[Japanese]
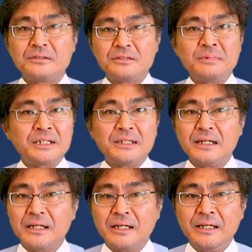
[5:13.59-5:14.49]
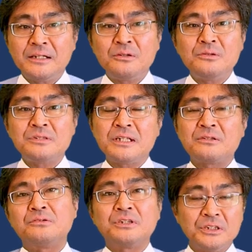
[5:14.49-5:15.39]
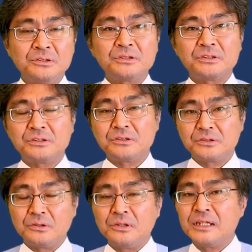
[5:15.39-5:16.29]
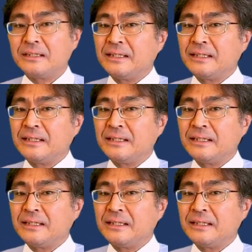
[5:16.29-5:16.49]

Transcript: つまり平行線を利用すると